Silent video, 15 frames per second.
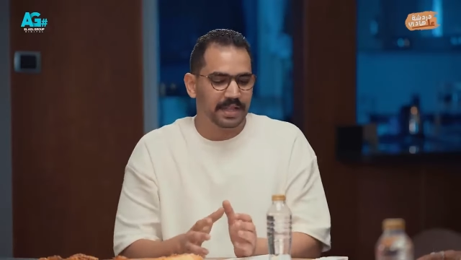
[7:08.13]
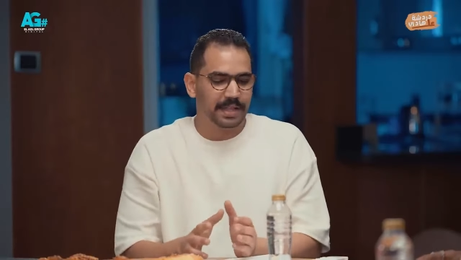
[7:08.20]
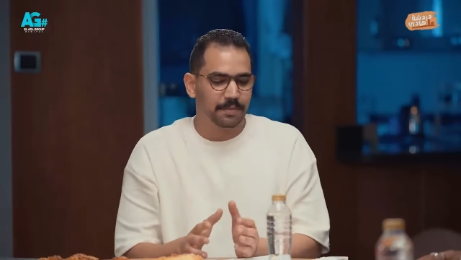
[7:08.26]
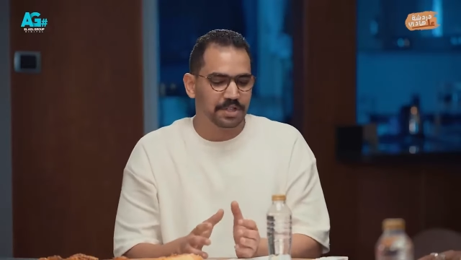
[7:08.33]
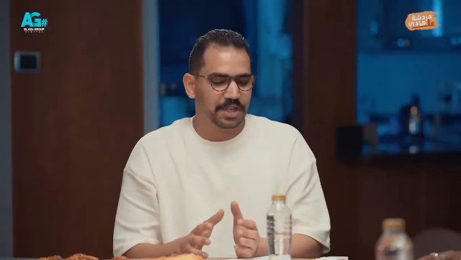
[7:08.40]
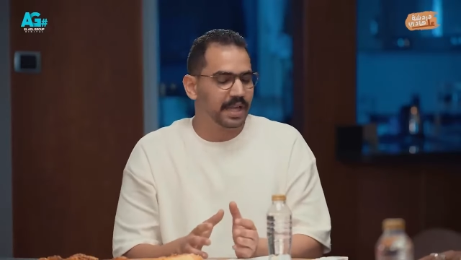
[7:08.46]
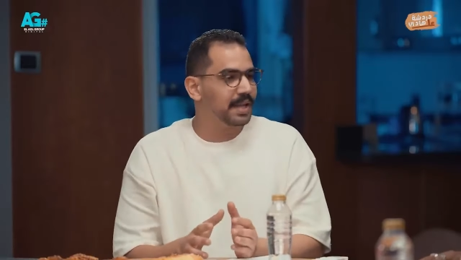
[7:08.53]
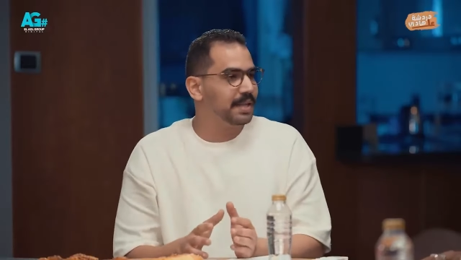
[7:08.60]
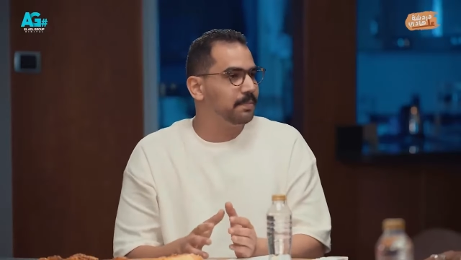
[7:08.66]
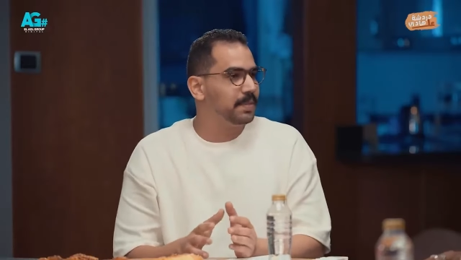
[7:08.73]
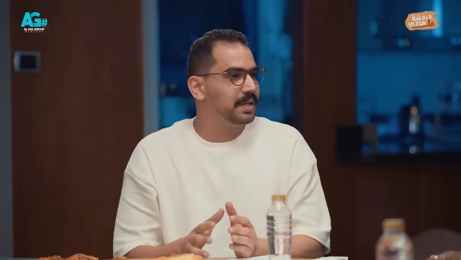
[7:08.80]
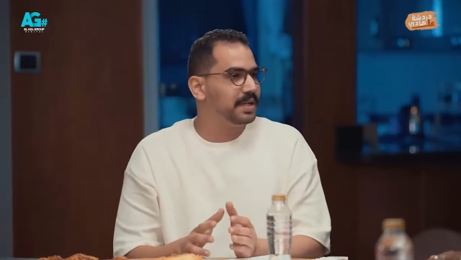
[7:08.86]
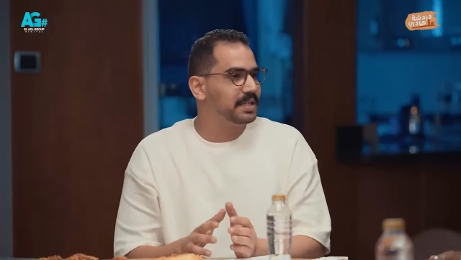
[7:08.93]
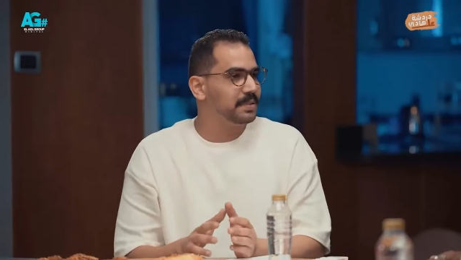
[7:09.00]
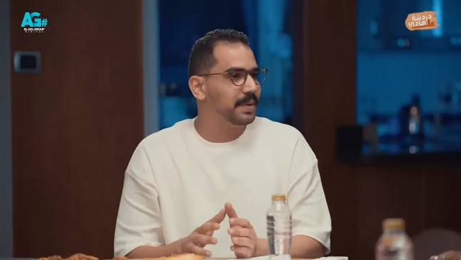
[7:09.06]
انت مش غريب
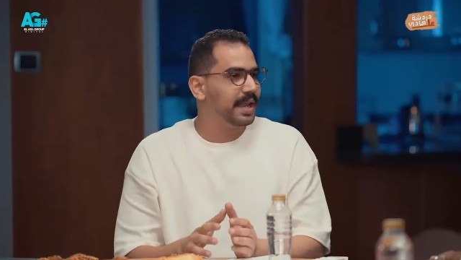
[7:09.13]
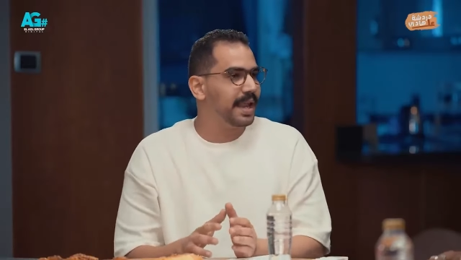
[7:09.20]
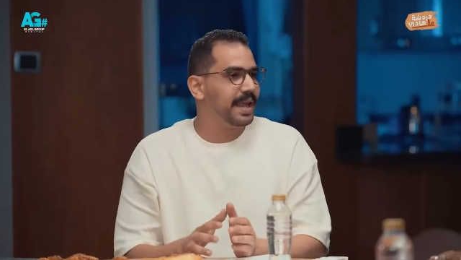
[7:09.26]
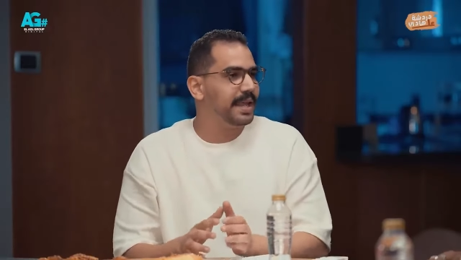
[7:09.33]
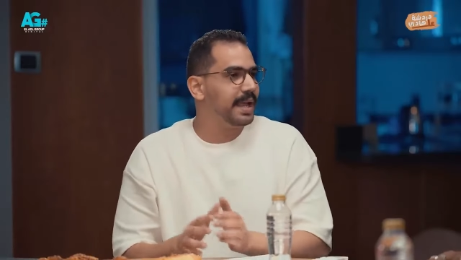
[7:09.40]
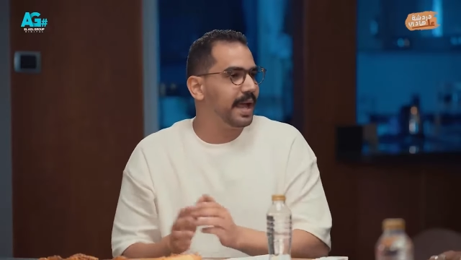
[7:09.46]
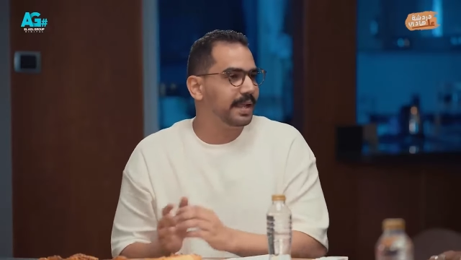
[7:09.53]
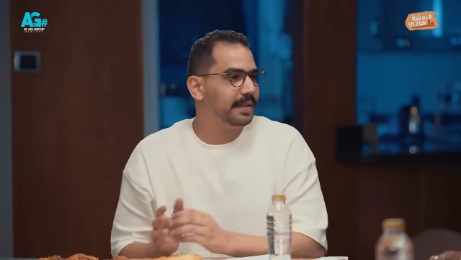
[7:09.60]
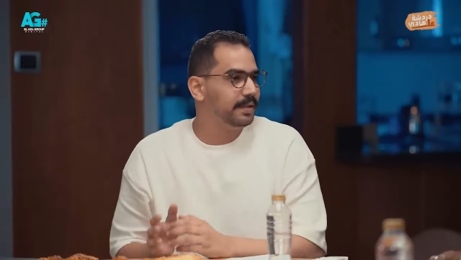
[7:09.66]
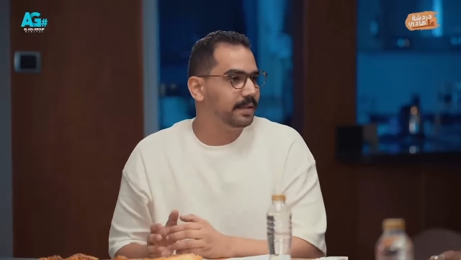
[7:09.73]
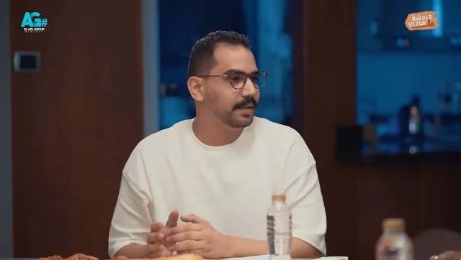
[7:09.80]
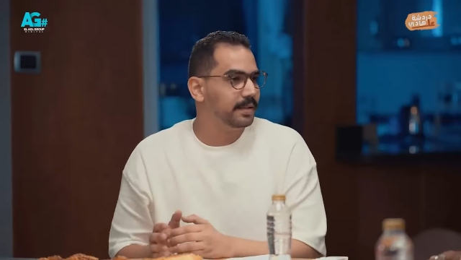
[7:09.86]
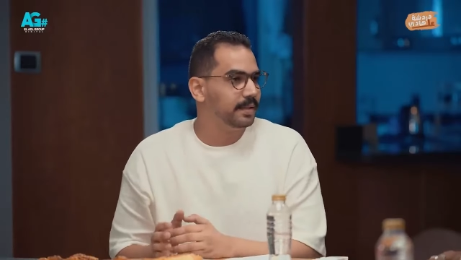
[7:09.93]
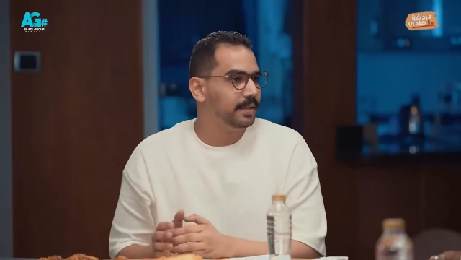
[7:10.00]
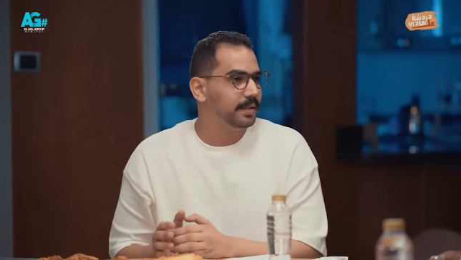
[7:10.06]
بالنسبه لاي حد